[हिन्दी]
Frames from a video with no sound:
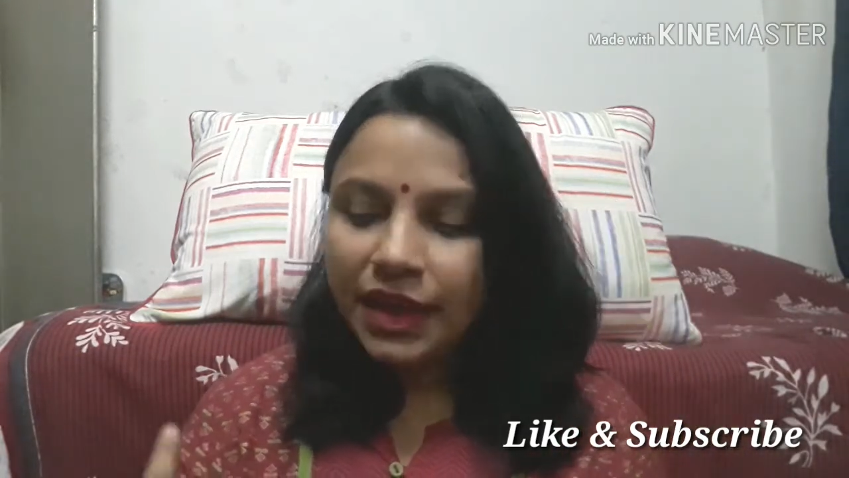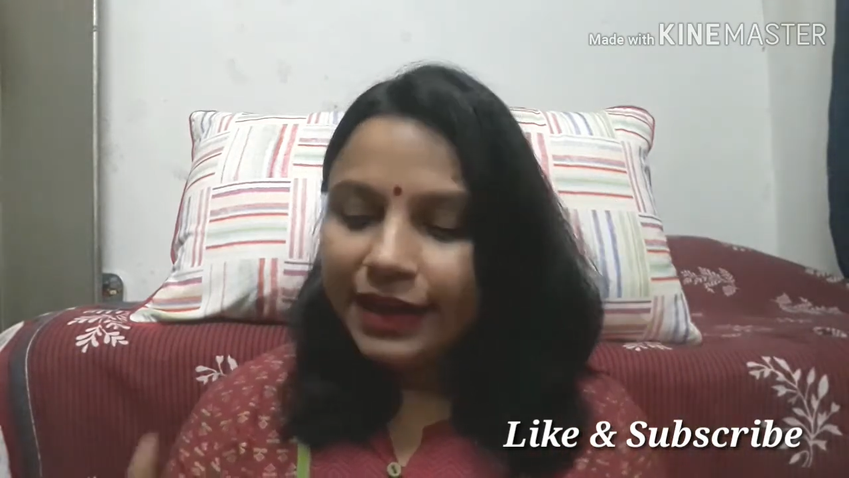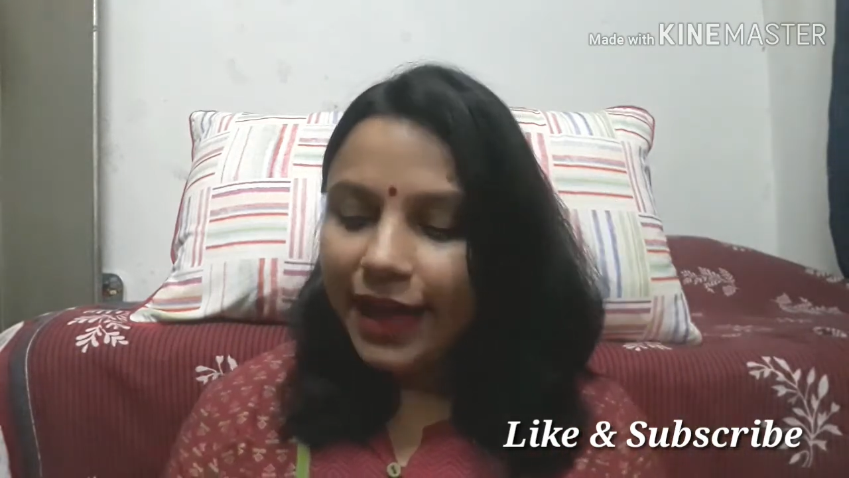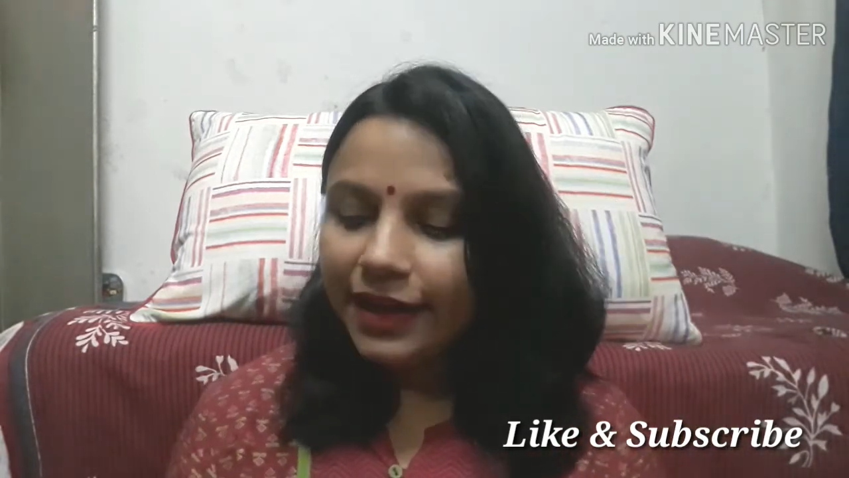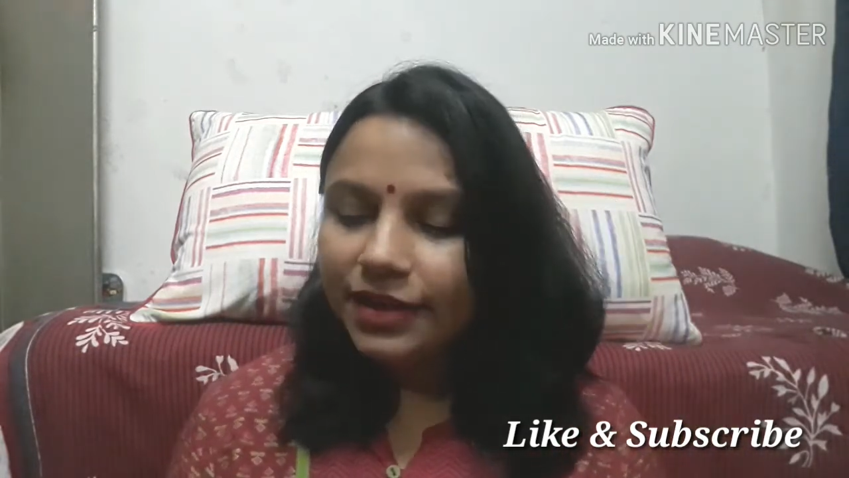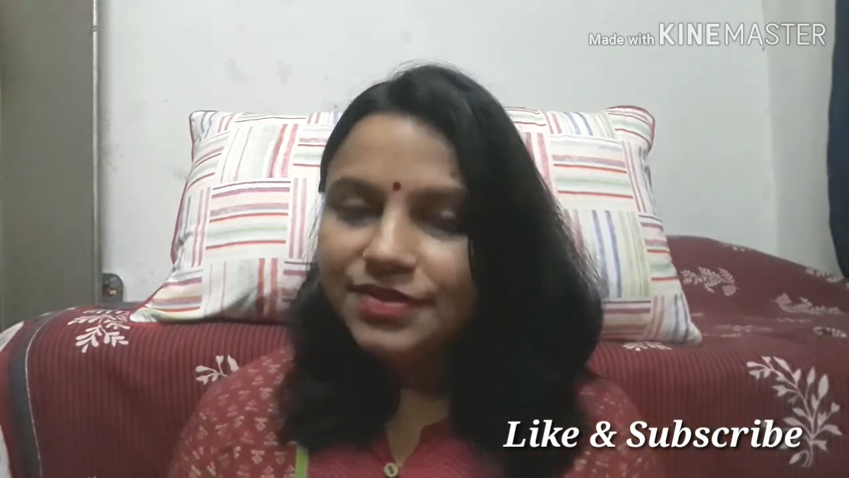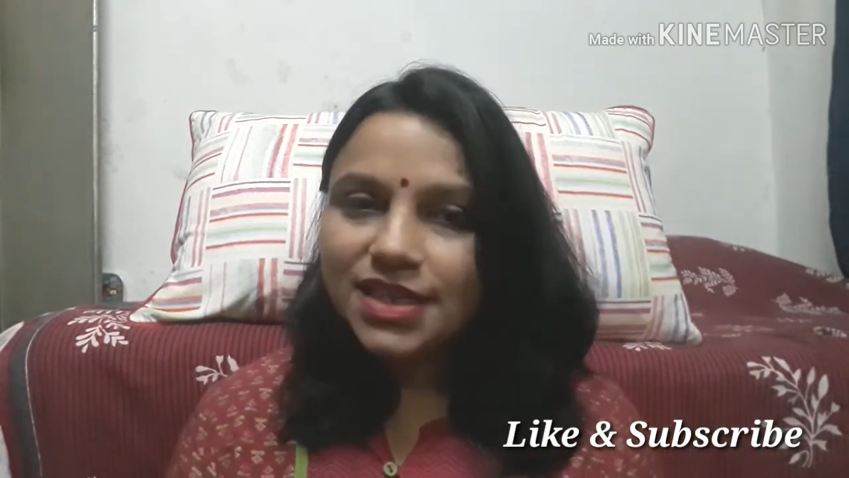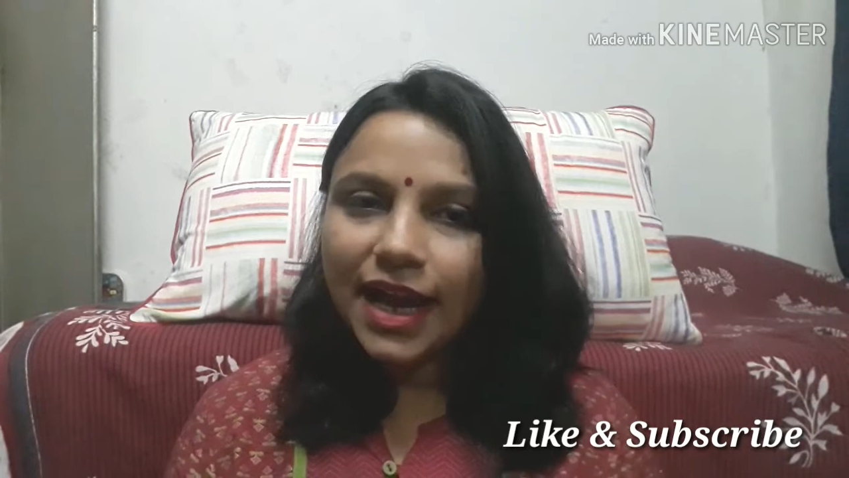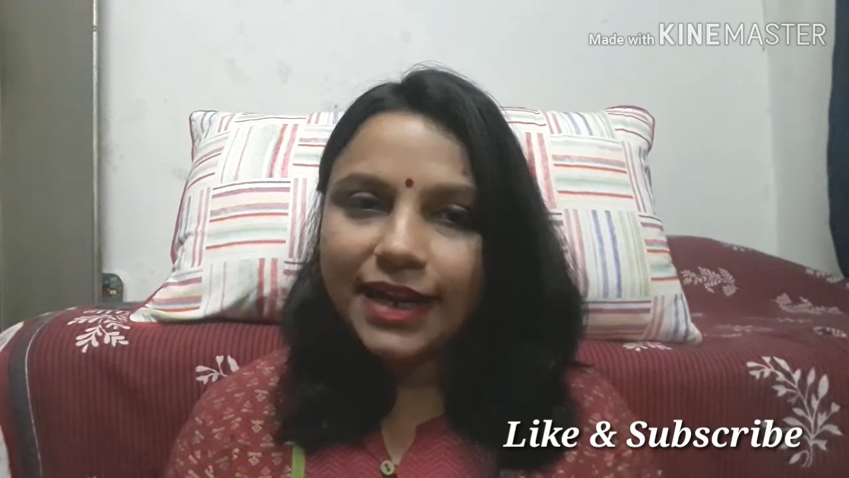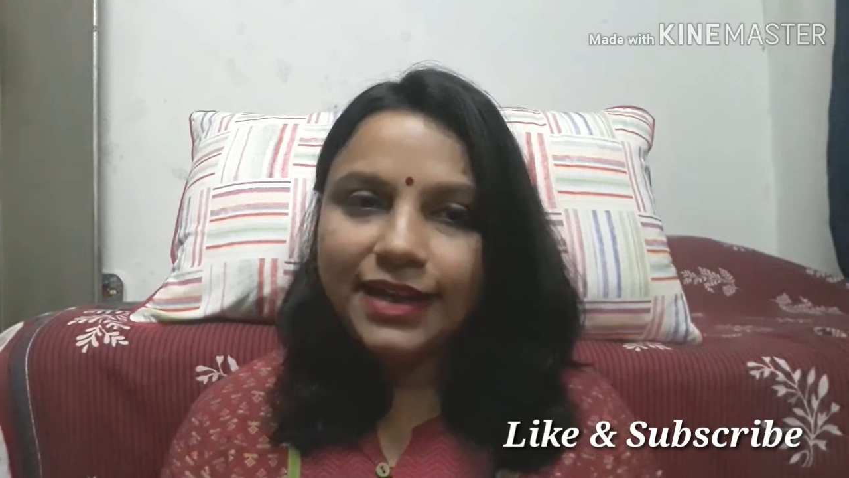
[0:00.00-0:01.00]
नेगेटिव
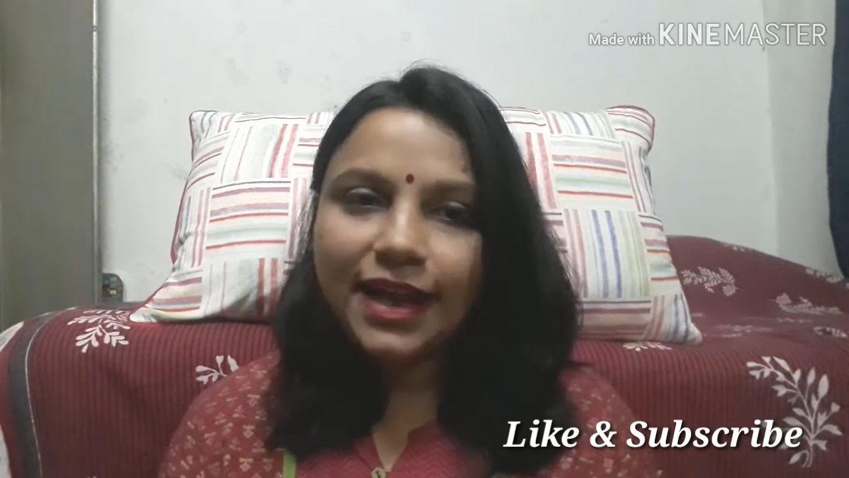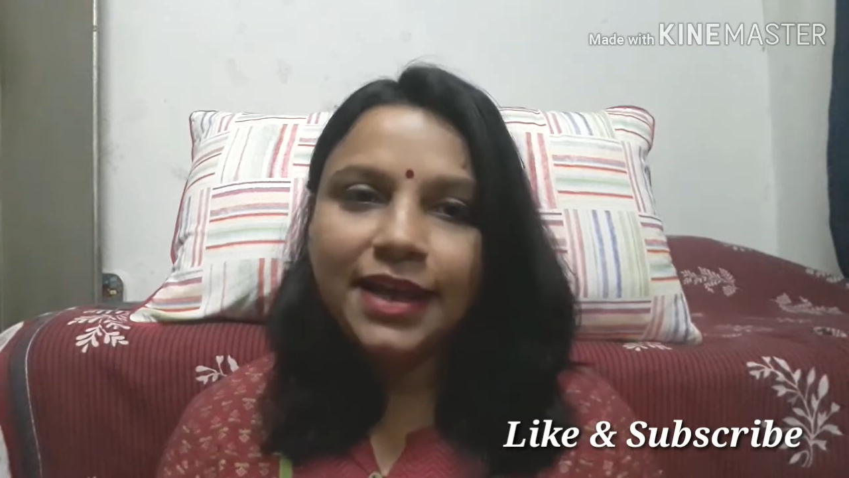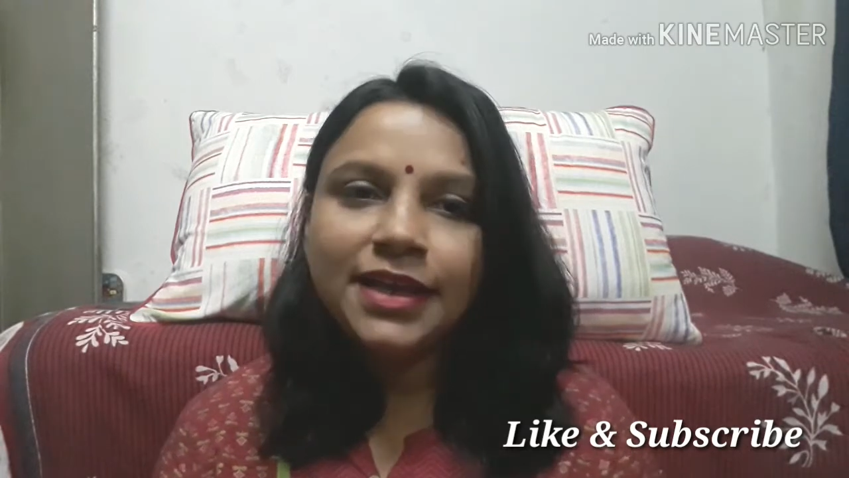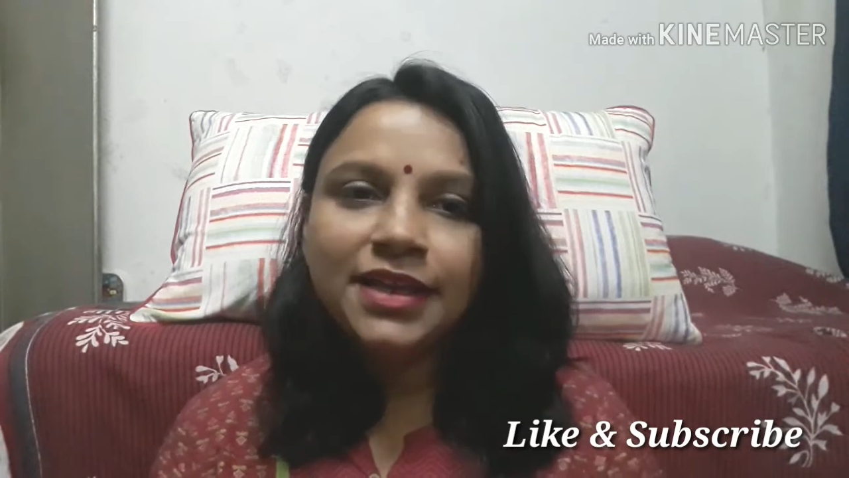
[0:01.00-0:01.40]
साइड है